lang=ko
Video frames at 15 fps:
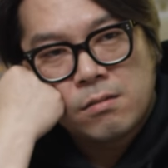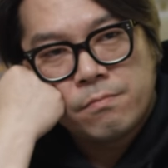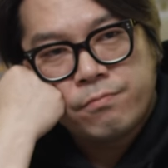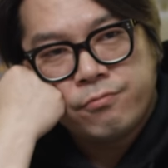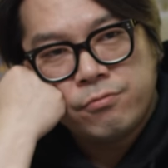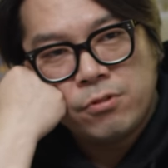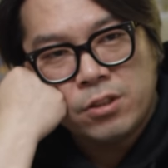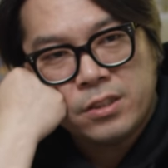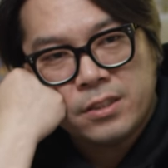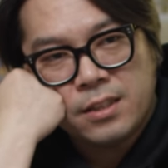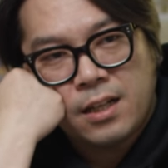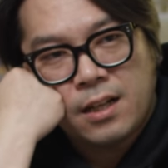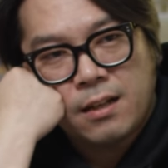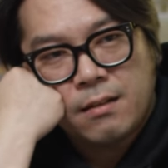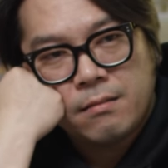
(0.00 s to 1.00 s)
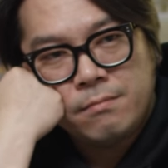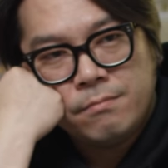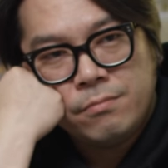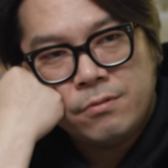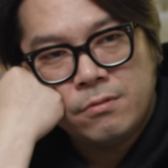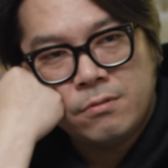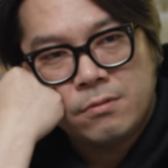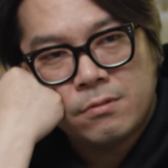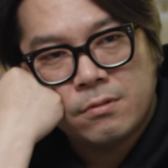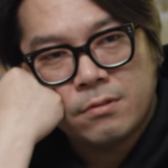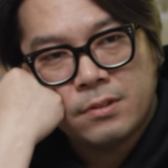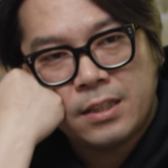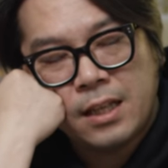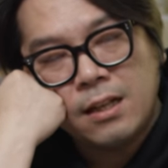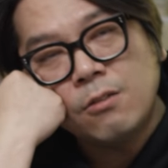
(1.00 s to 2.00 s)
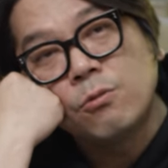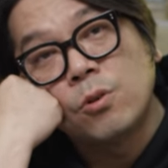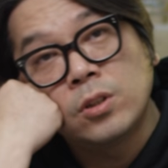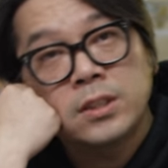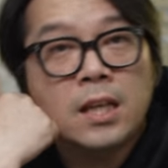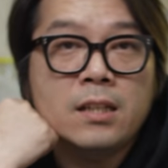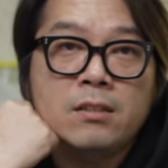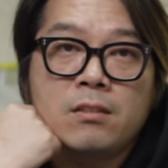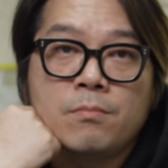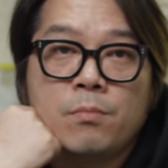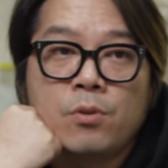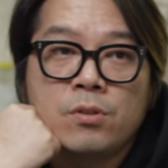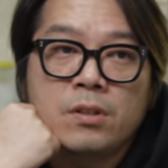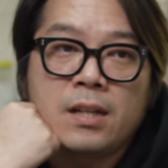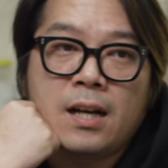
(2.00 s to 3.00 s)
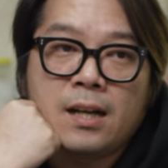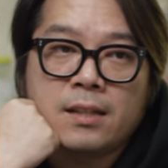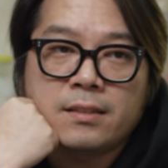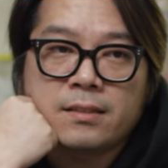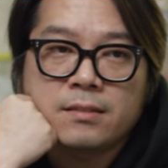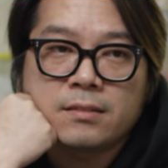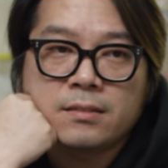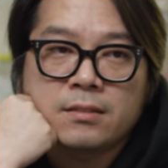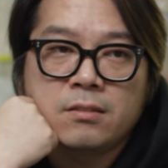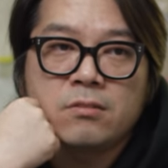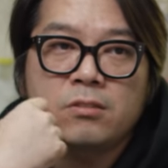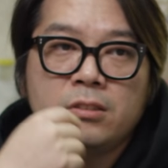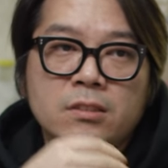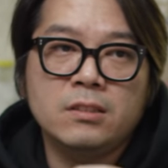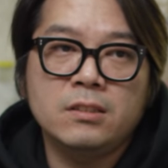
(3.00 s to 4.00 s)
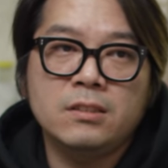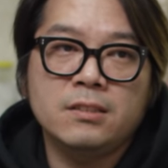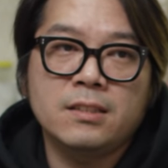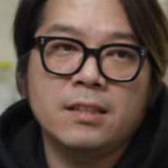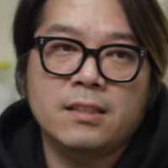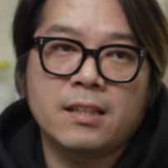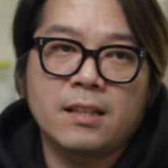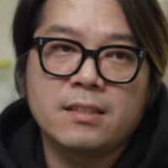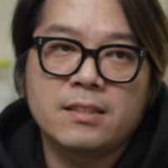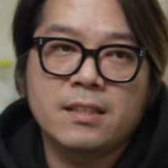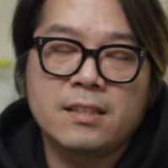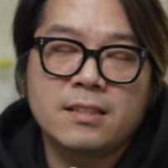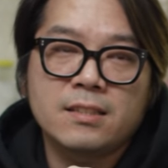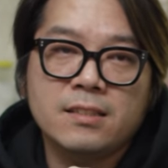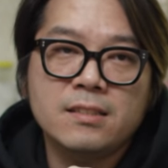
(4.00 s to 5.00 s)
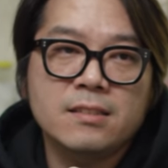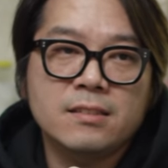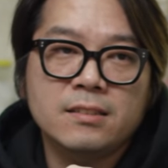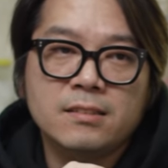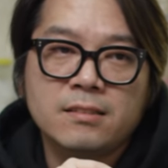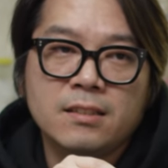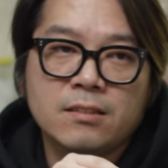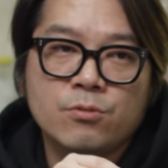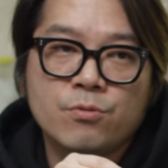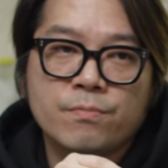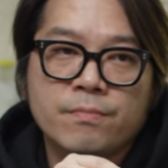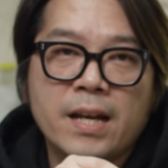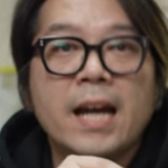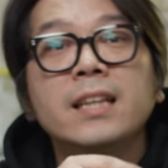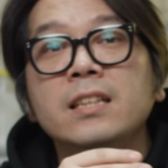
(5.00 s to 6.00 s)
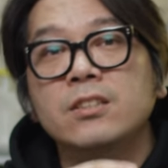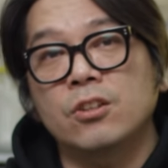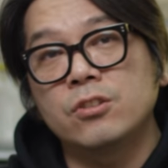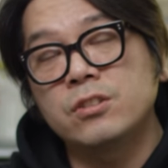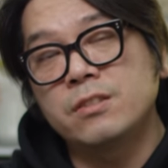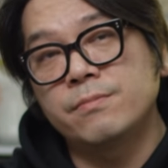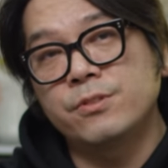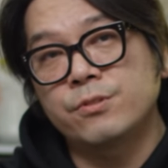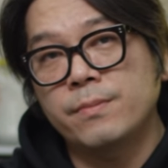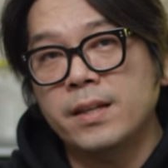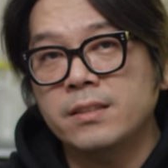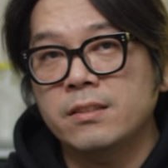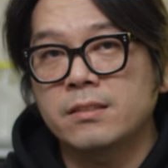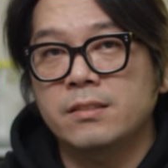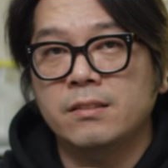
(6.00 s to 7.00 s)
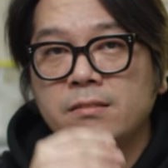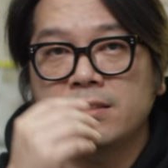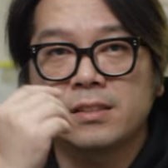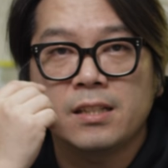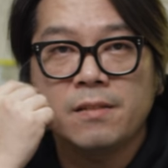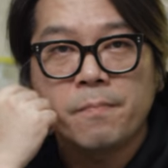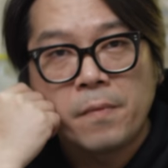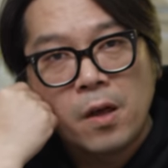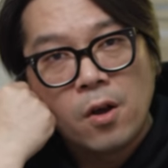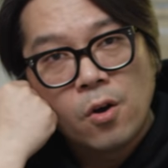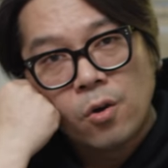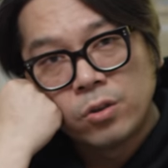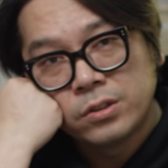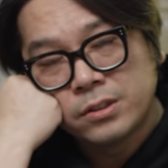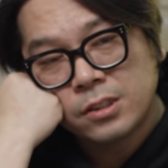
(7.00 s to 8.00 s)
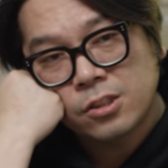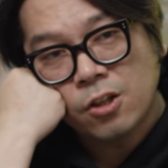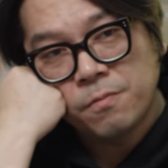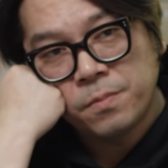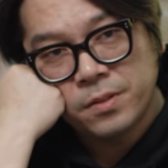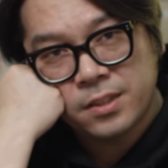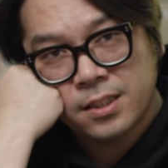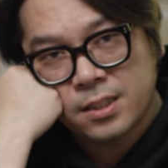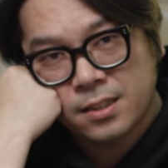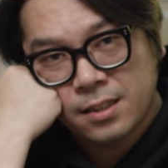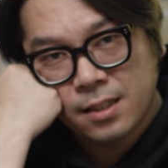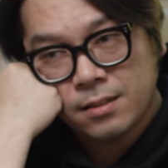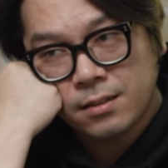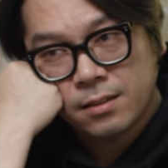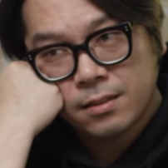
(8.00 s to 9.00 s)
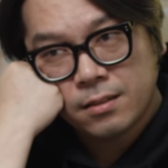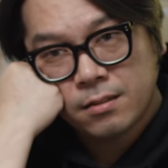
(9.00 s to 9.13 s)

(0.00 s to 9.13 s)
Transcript: 무엇인가? 뭐 내가 원하는 건 뭔가? 그런 것들에 대한 얘기들을 이렇게 좀 하는 연습을 좀 하셔야 돼요. 그러니까 오늘 첫 번째 시간,